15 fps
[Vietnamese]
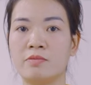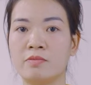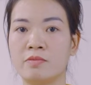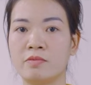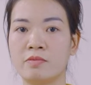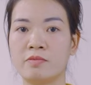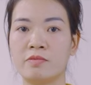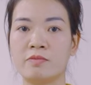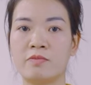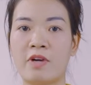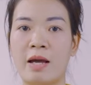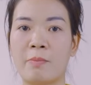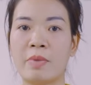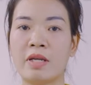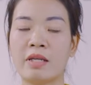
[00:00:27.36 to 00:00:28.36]
Ừ,
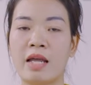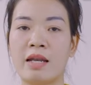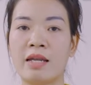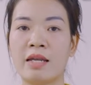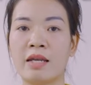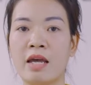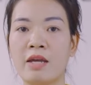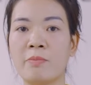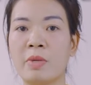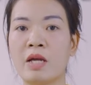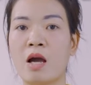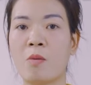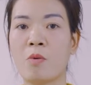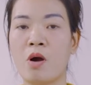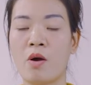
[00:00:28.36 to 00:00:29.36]
và mình đã đến đây
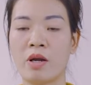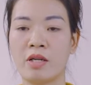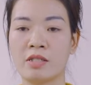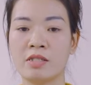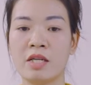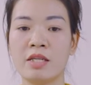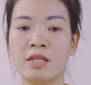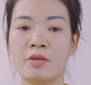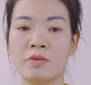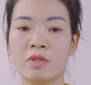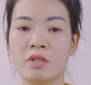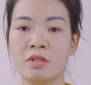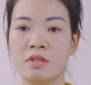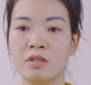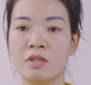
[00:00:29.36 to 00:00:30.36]
mình học hỏi được rất nhiều
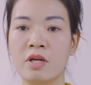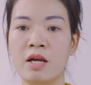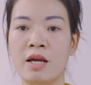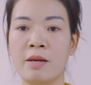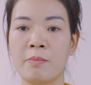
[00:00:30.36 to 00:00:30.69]
thứ